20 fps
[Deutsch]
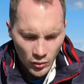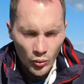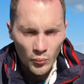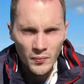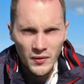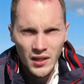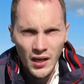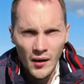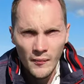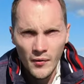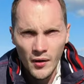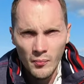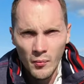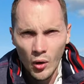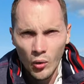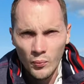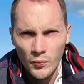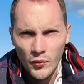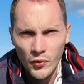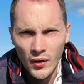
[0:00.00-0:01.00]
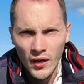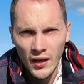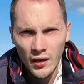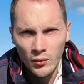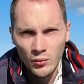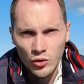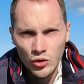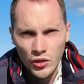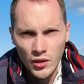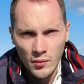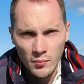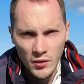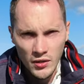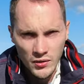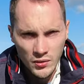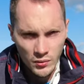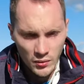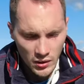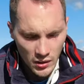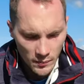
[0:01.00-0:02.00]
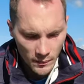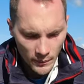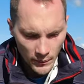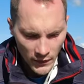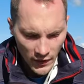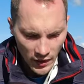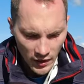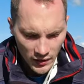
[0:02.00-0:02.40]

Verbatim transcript: um die einfach mal umzuhängen und schnell mitzunehmen.